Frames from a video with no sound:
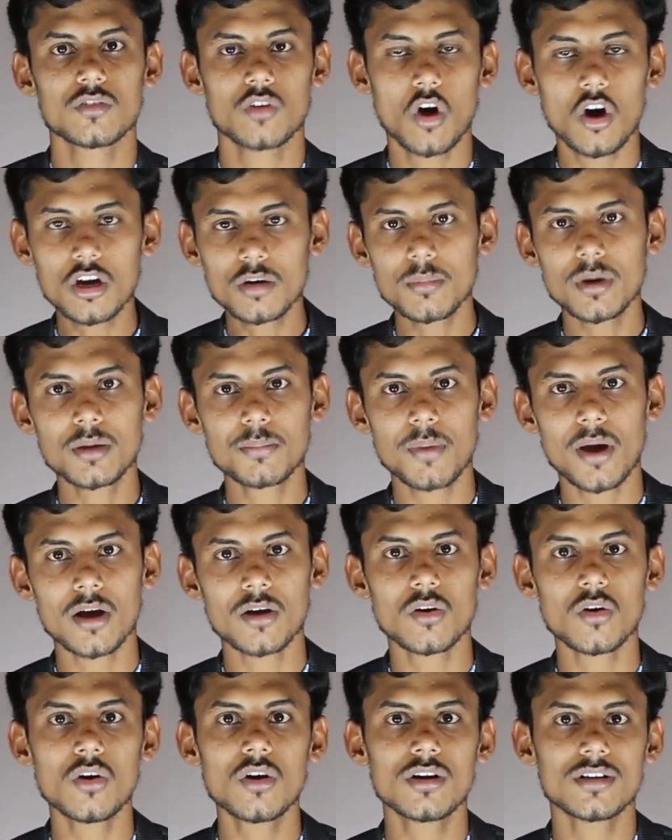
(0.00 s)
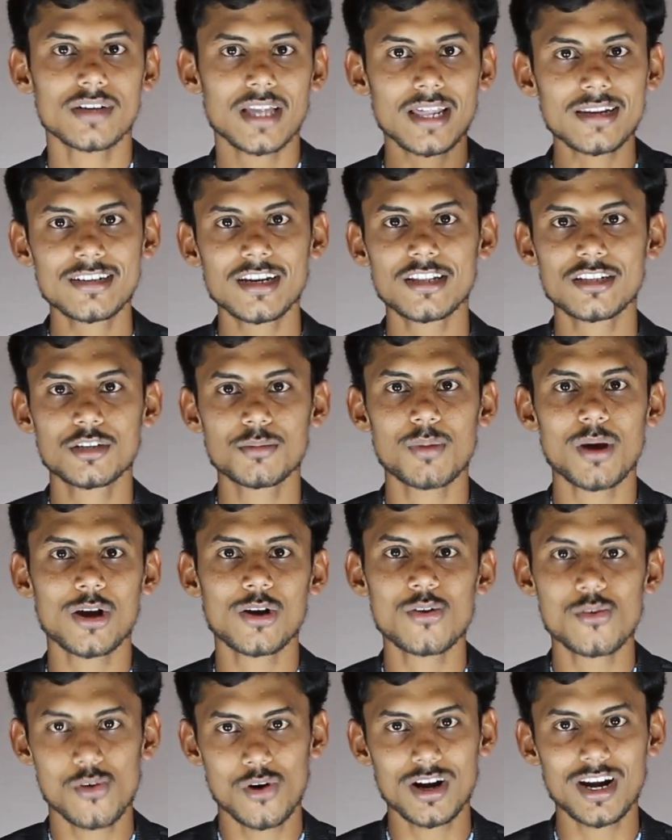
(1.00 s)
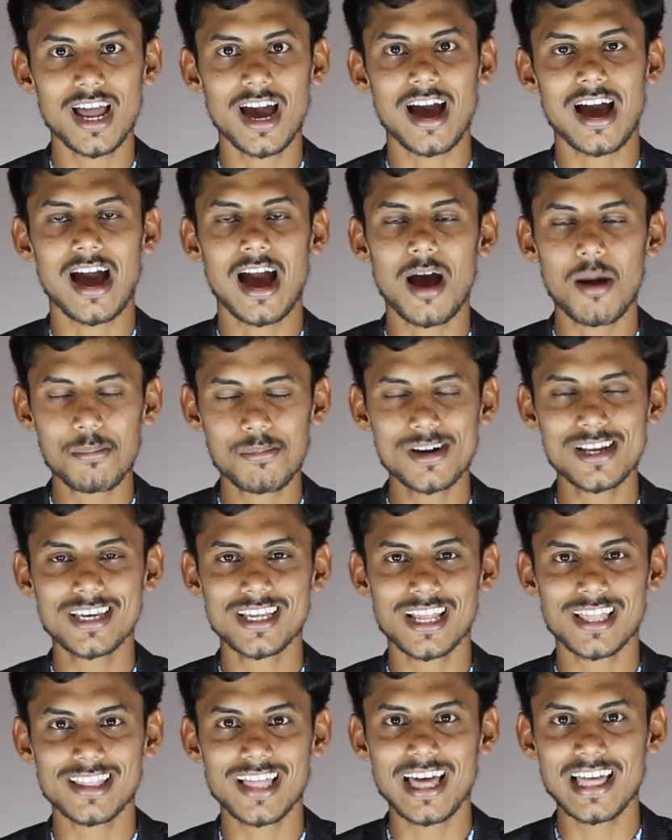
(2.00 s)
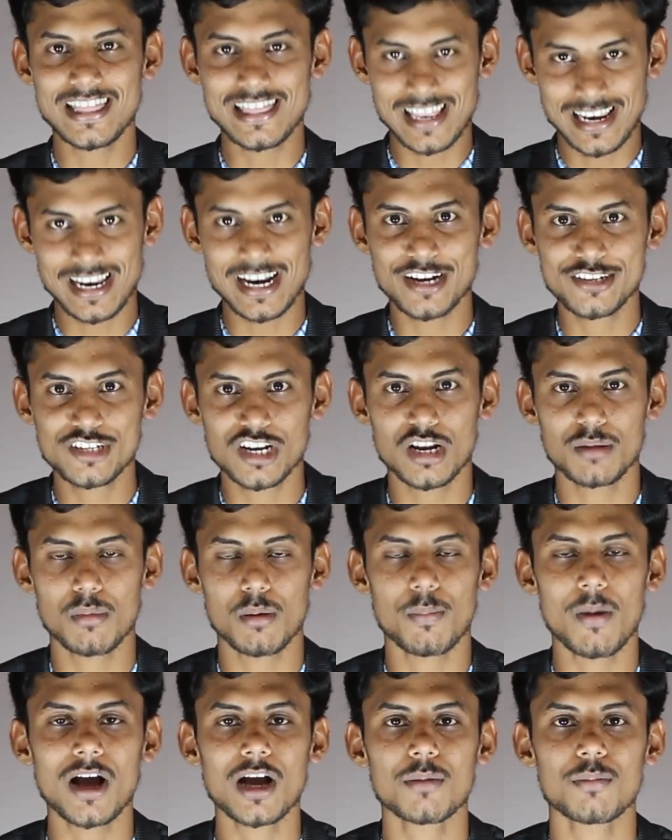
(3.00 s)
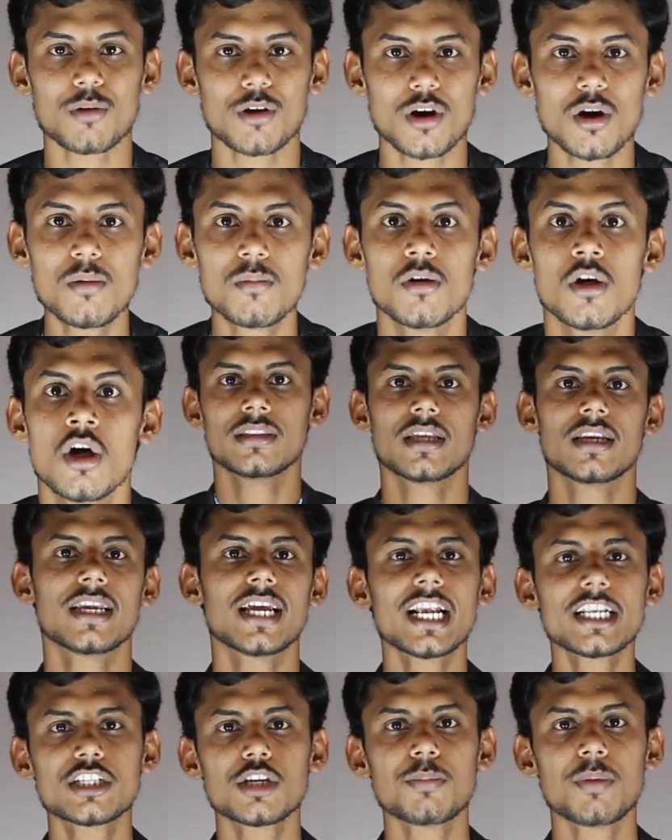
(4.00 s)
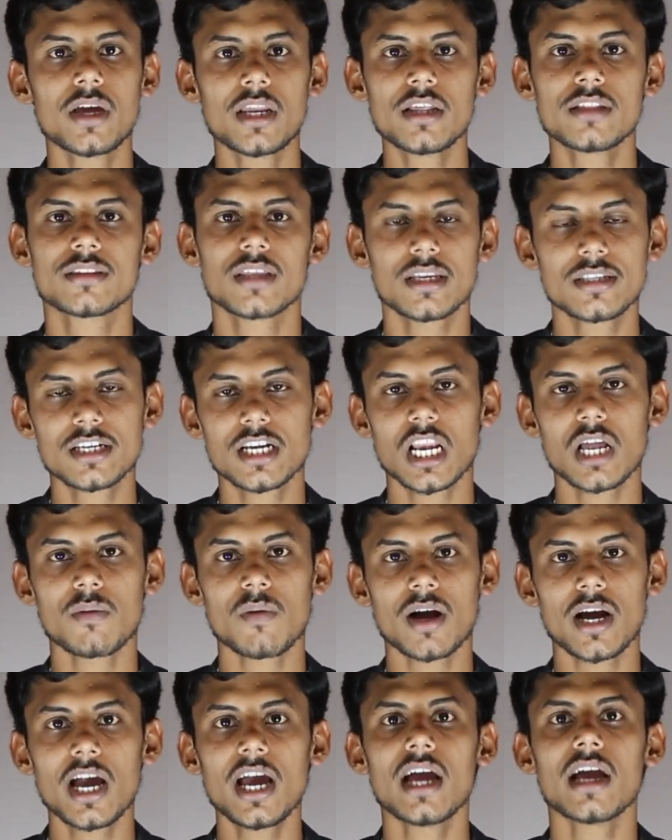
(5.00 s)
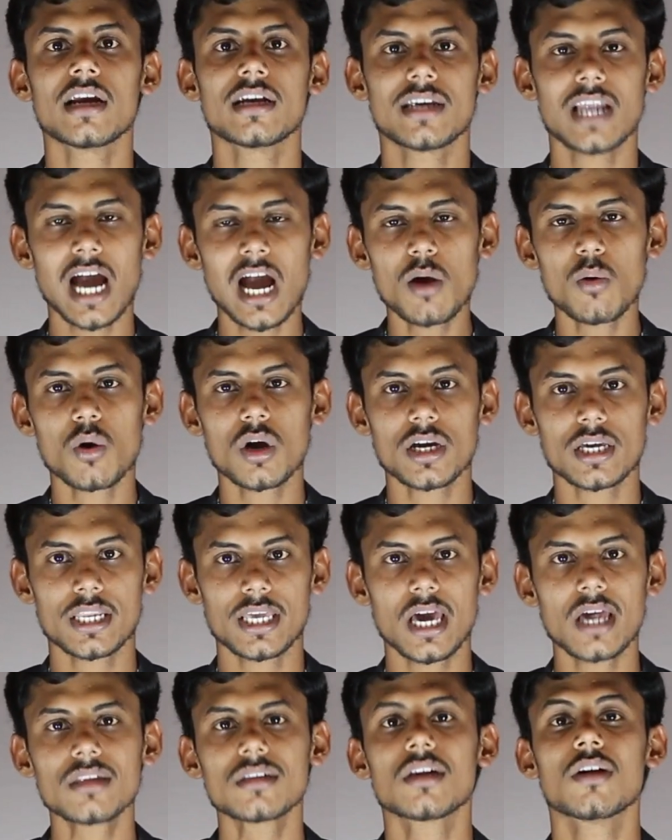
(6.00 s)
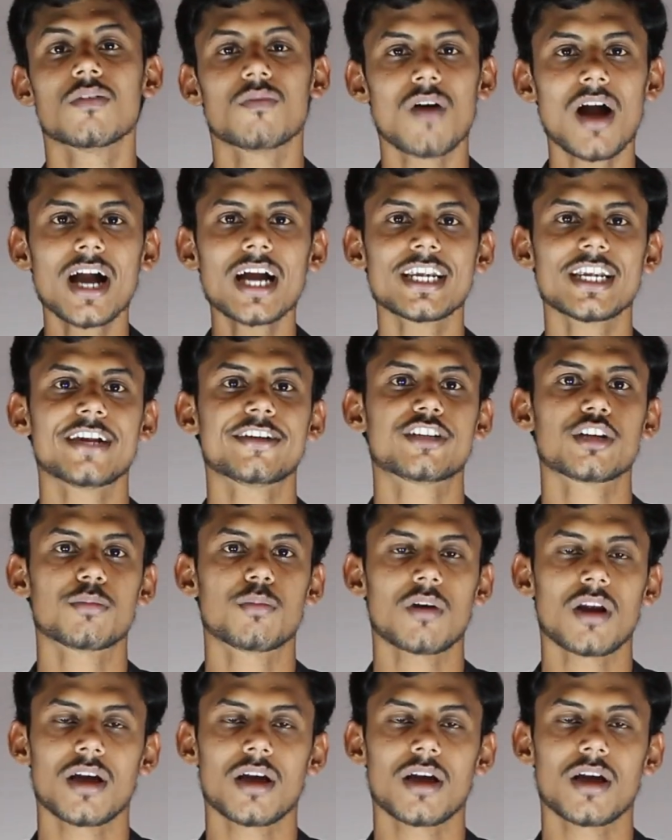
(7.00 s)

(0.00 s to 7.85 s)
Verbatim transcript: கவர்மெண்ட் பேங்கும் நேஷனலிஸ்ட் பேங்கும் ஒன்றா அப்படிங்கிறதான் இந்த நிகழ்ச்சியில் நம்ம பார்க்க போகிறோம் இந்த நிகழ்ச்சி பேர் தெரிஞ்சுக்கலாம் வாங்க நான் உங்கள் ரியாஸ் வாங்க நிகழ்ச்சிக்கு